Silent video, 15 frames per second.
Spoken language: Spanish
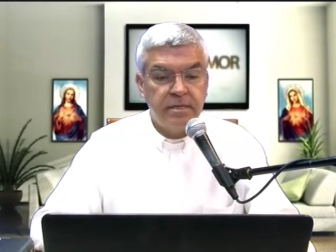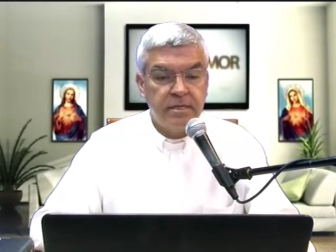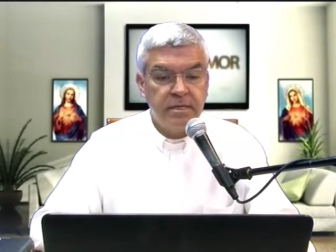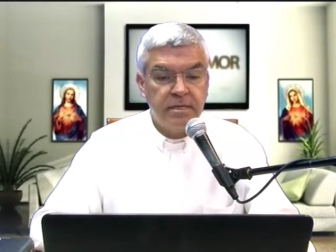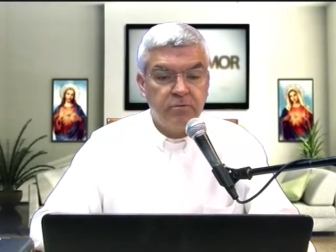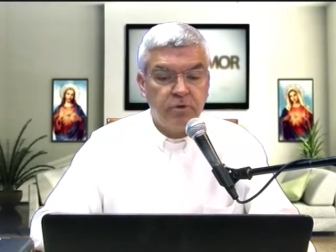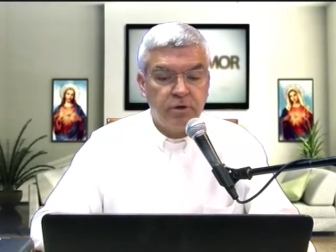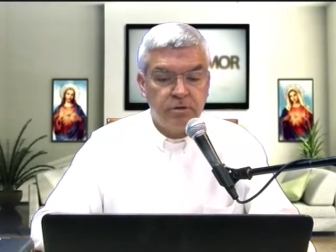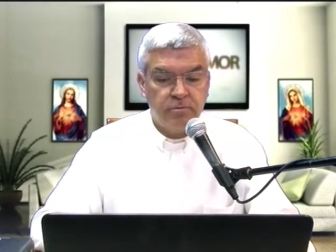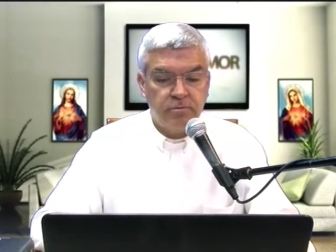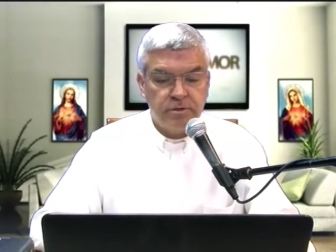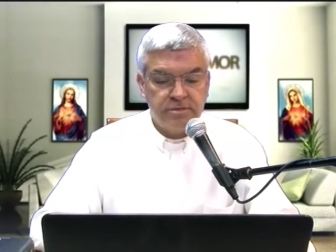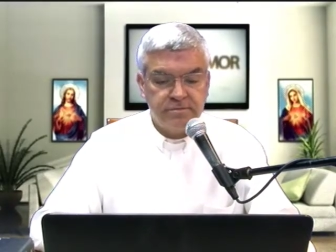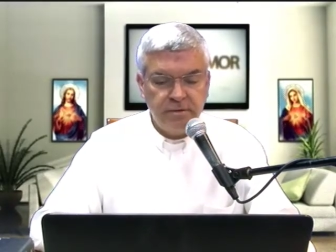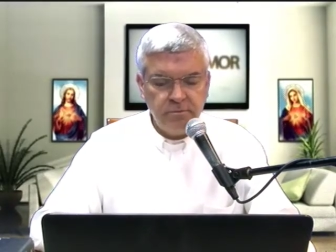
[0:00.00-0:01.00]
y bueno,
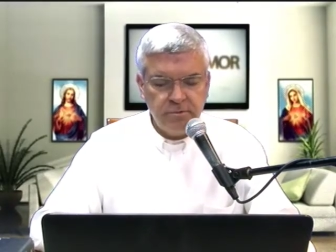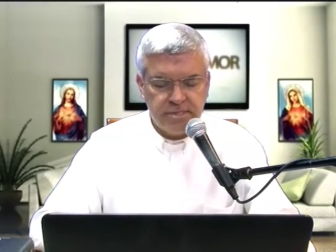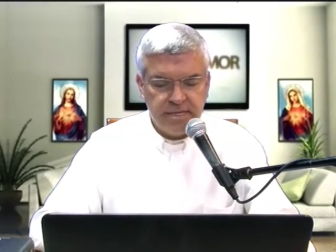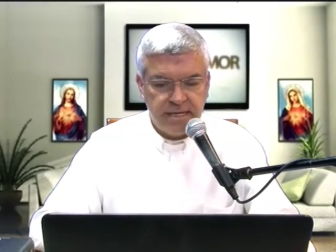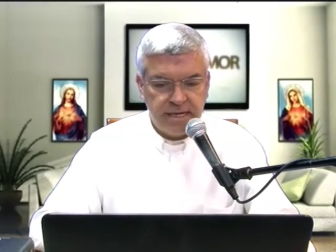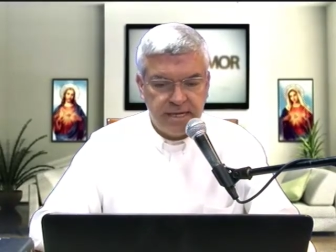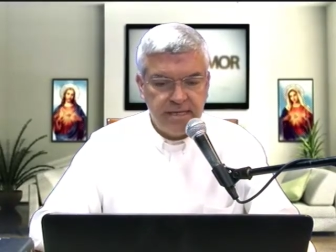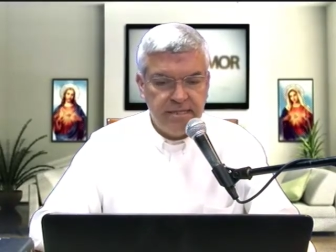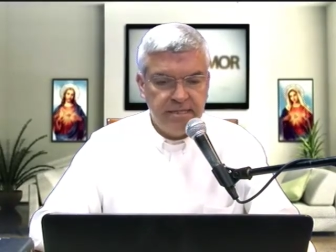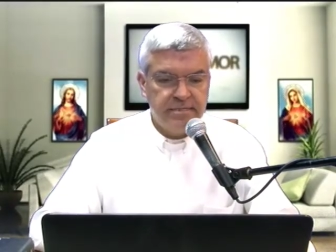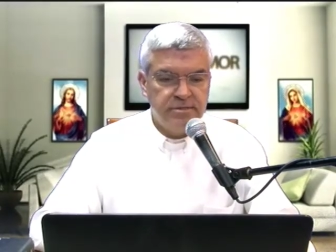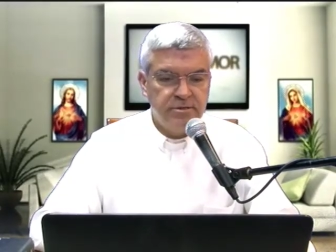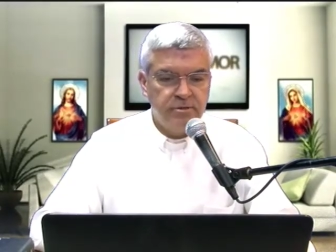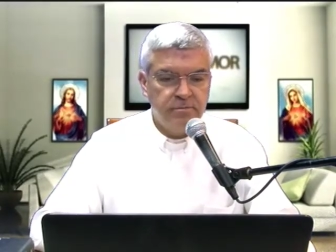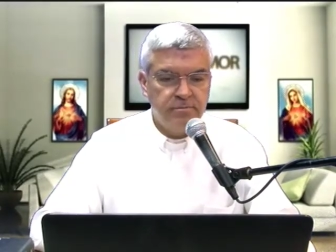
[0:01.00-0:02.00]
pues vamos a dar inicio